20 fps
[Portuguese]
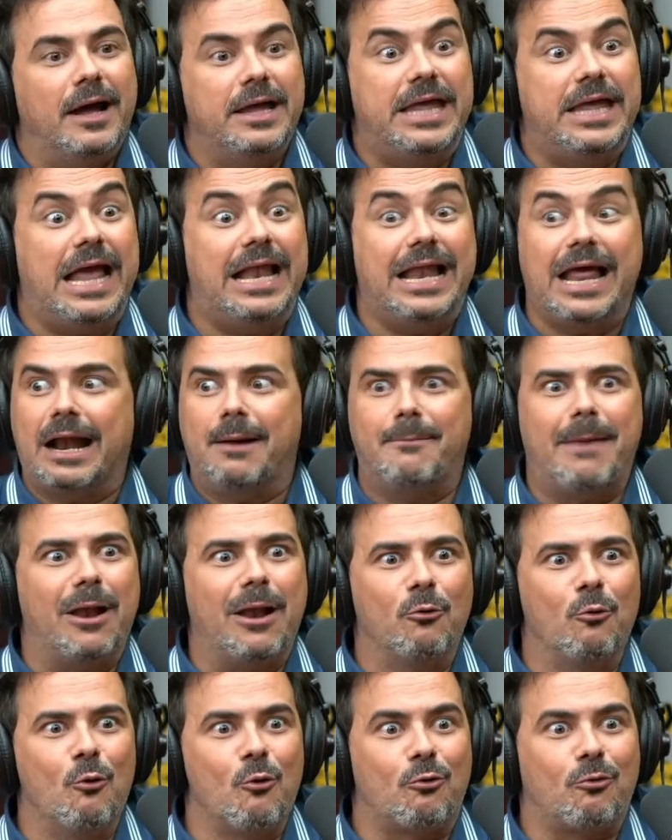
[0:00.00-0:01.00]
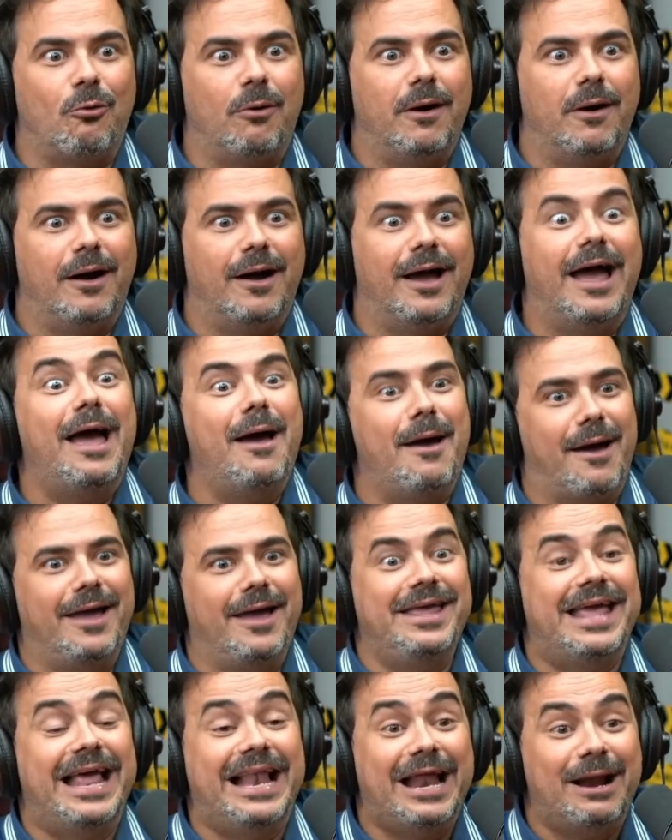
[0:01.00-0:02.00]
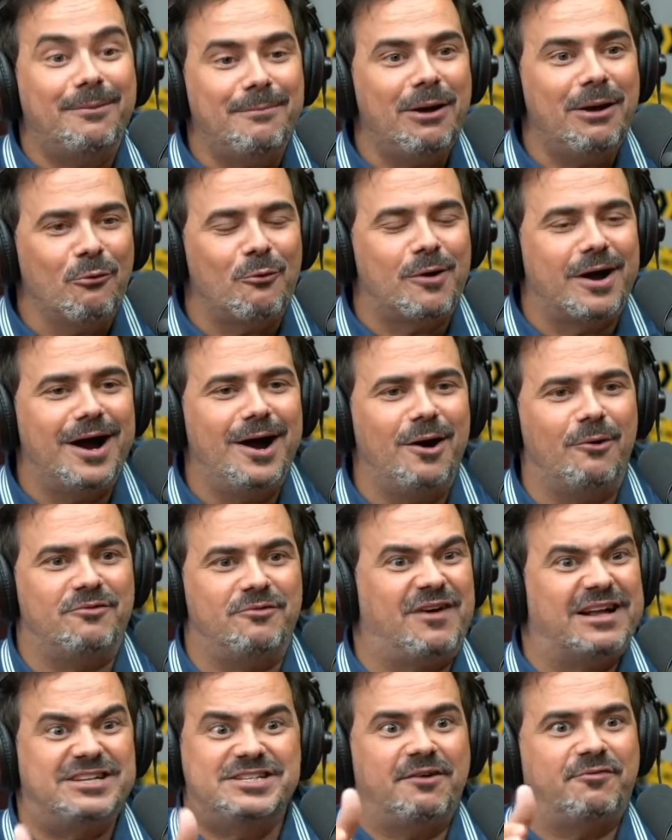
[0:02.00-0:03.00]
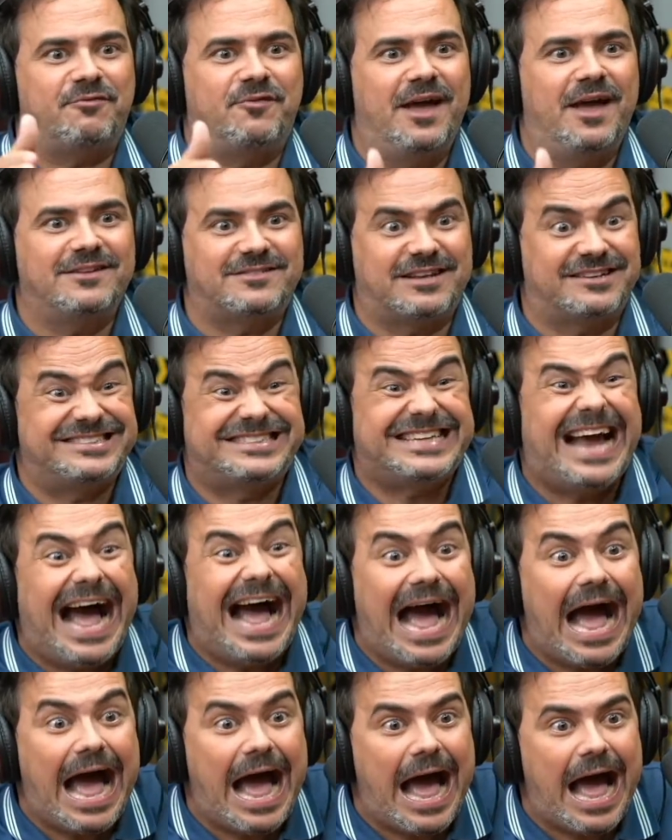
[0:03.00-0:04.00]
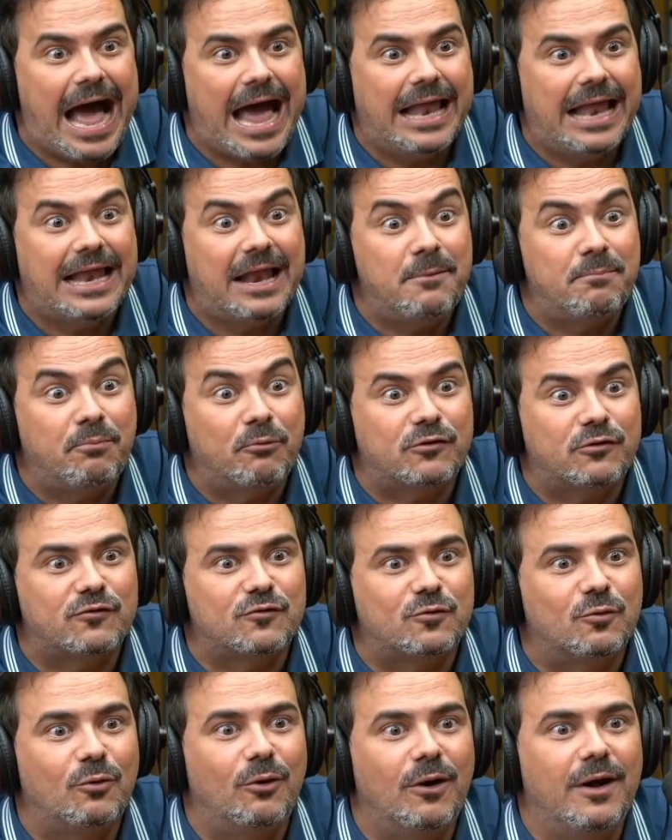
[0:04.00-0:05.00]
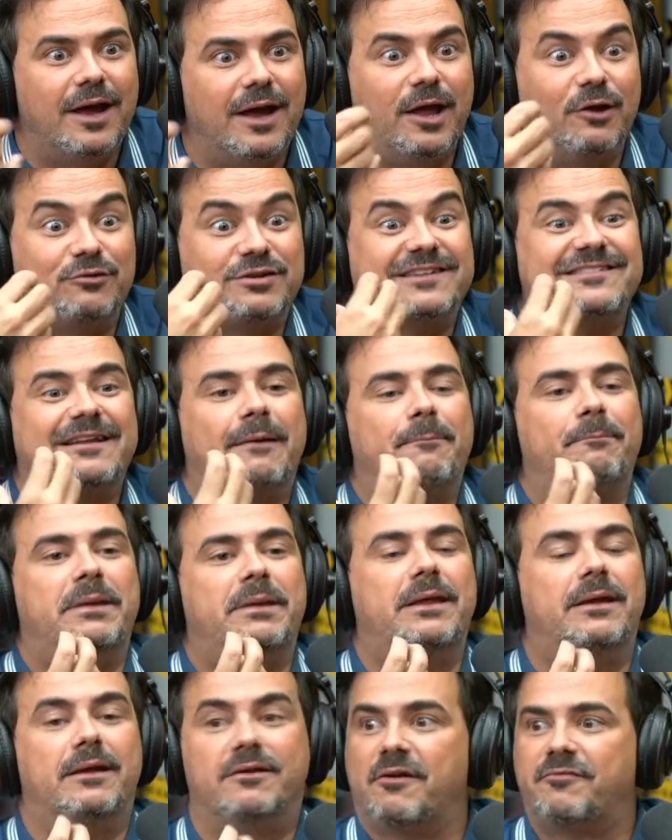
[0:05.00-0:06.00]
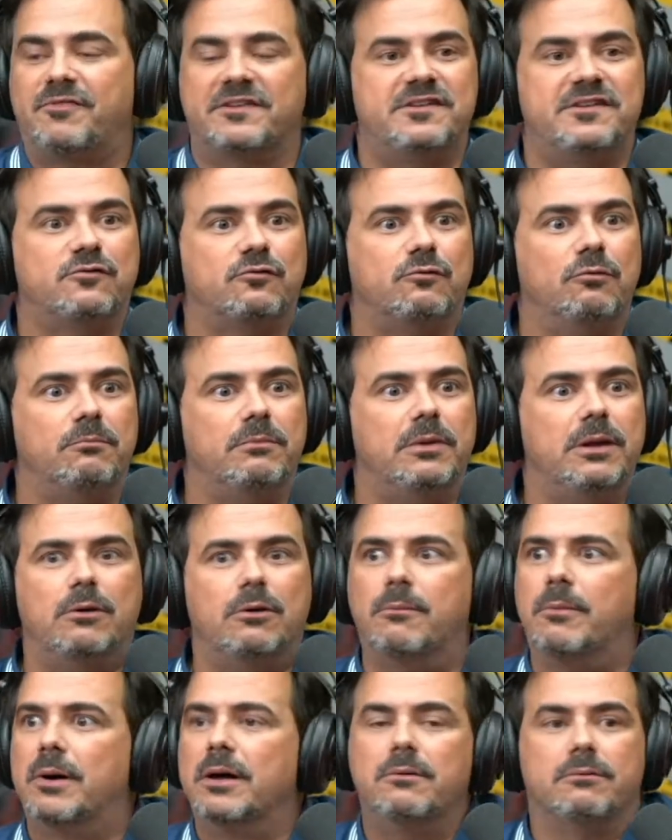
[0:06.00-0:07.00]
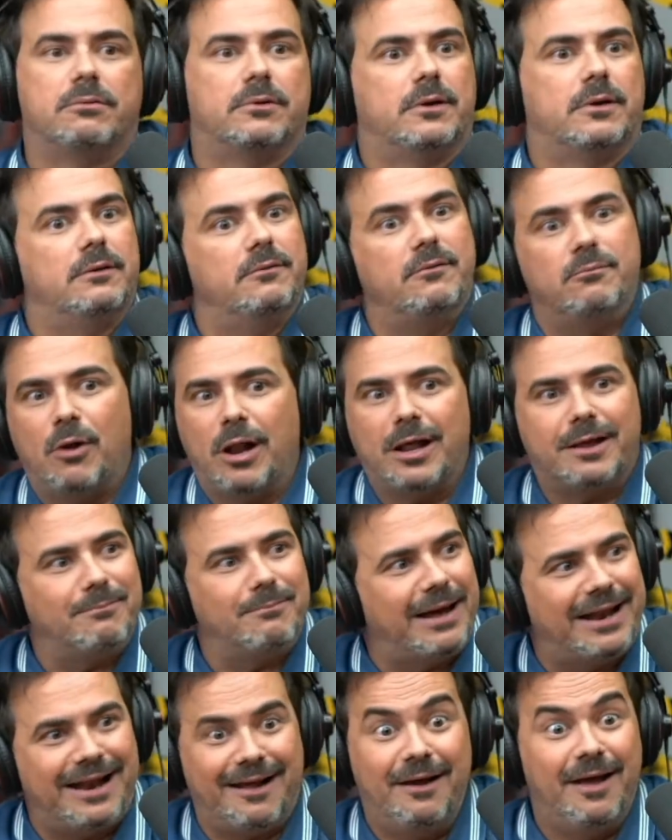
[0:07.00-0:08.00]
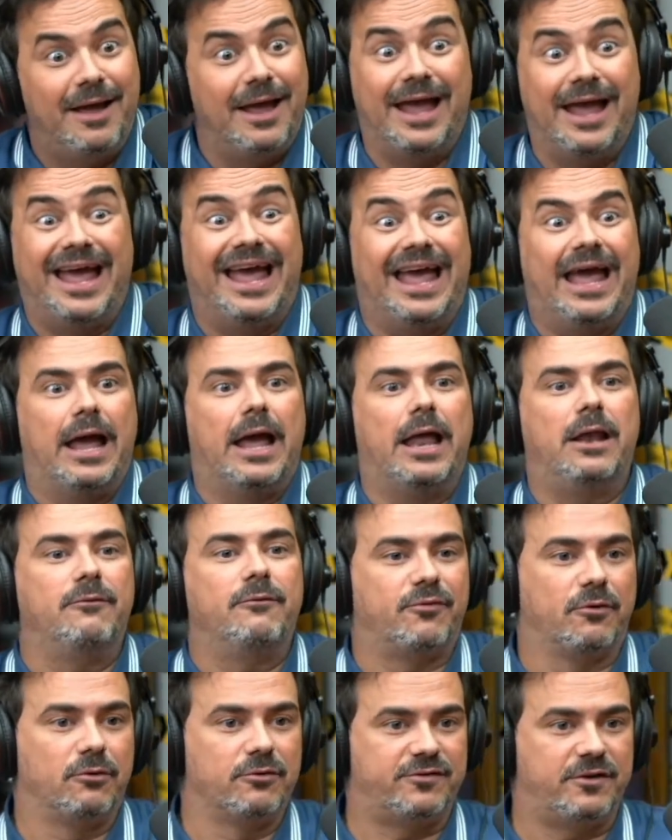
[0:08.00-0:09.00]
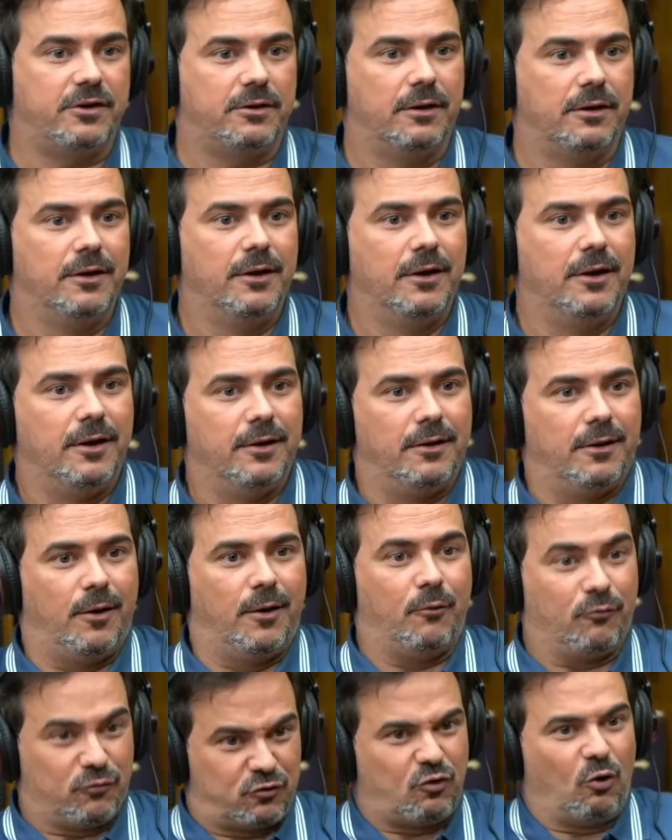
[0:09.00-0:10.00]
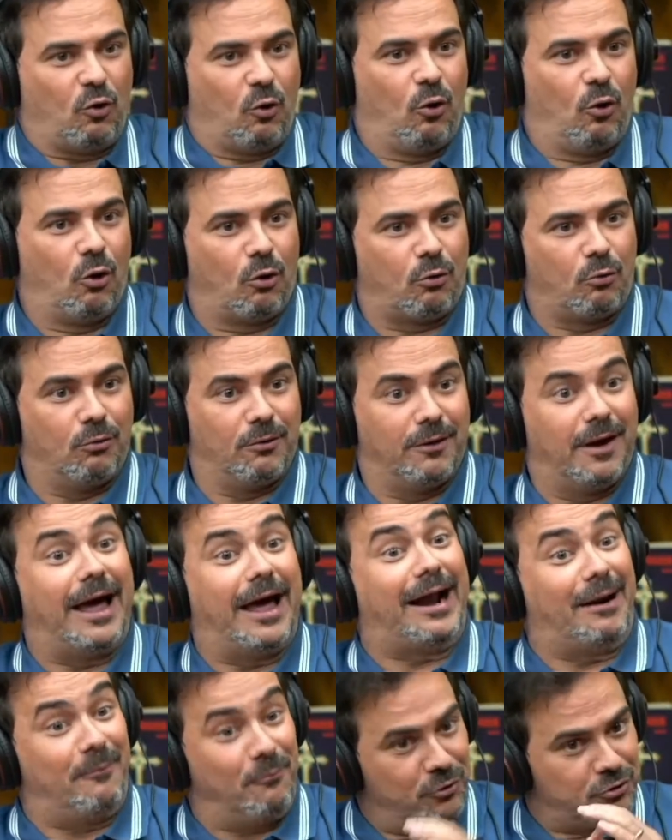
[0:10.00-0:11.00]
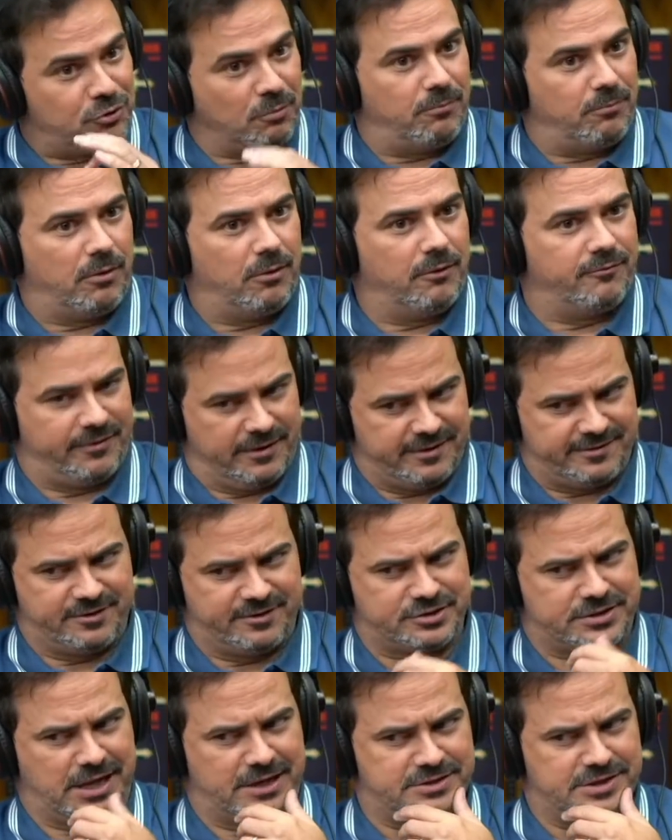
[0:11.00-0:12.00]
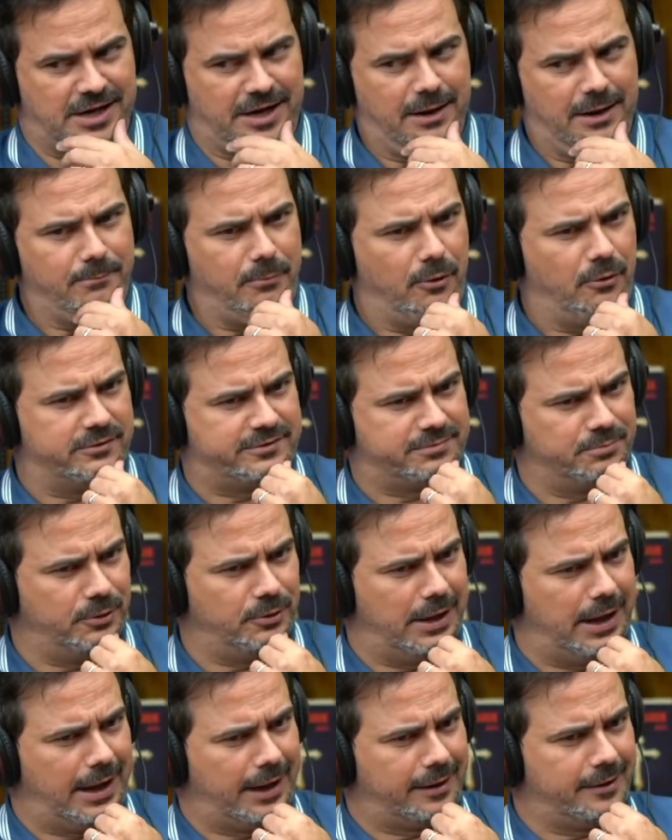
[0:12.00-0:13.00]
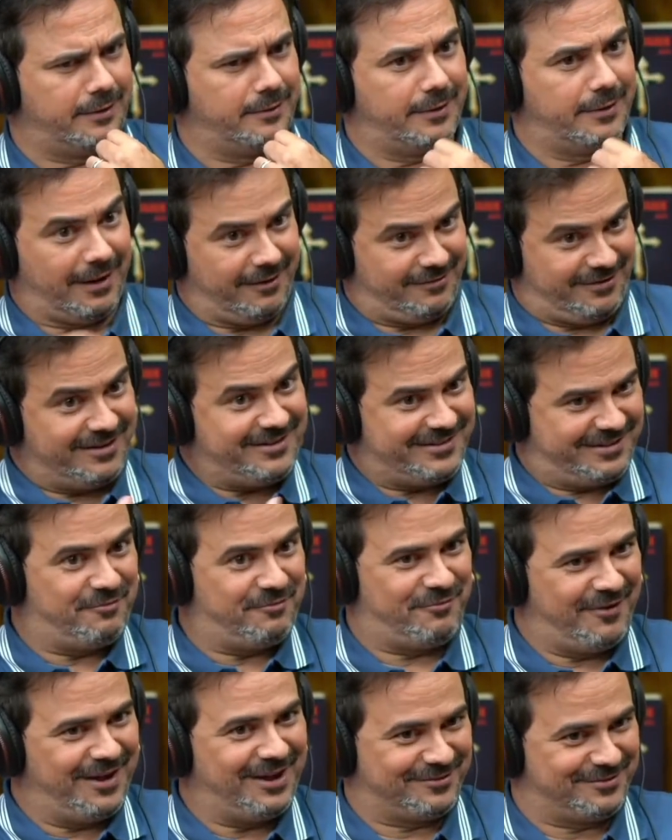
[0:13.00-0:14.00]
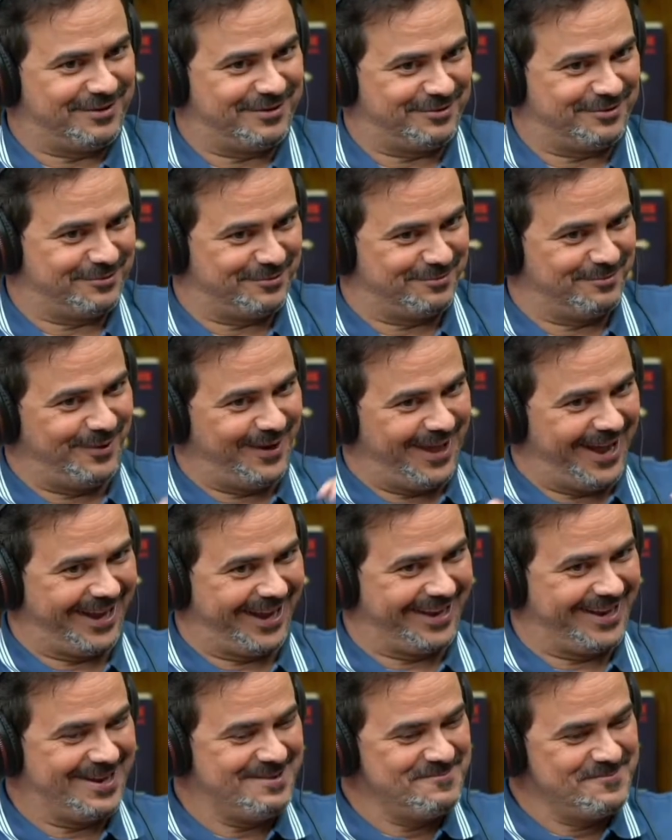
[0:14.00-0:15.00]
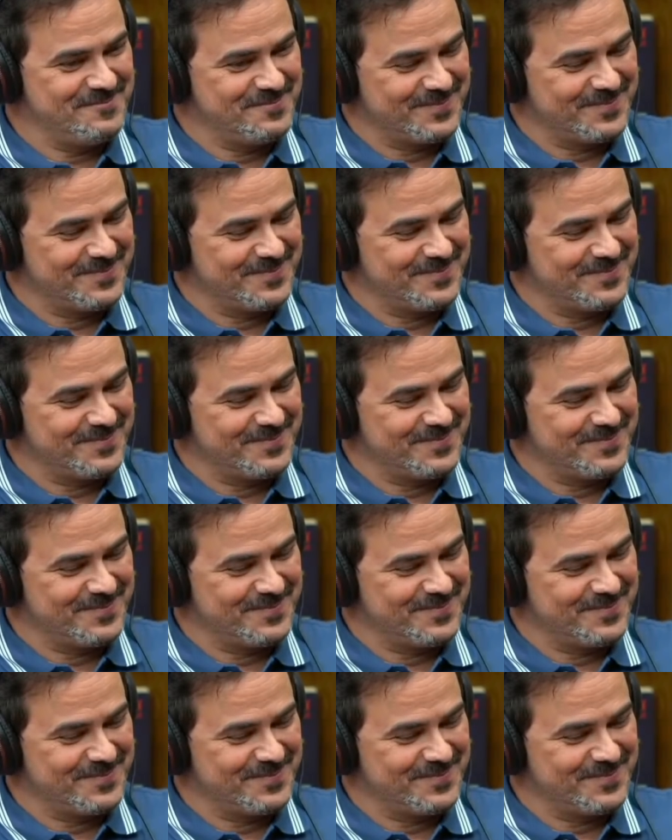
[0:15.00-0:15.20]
E, e ele era, era maluco. Bom. É, e ele era malucão, invadia festa, já ele era impostor. Eu já sabia, ele já fazia isso comigo, mano. Que moleque mana. Né? Ele falou assim: eu sou louco, era muito bom. Eu falei, esse estagiário é bom, esse moleque. Que a gente se vê às vezes nos moleques, né?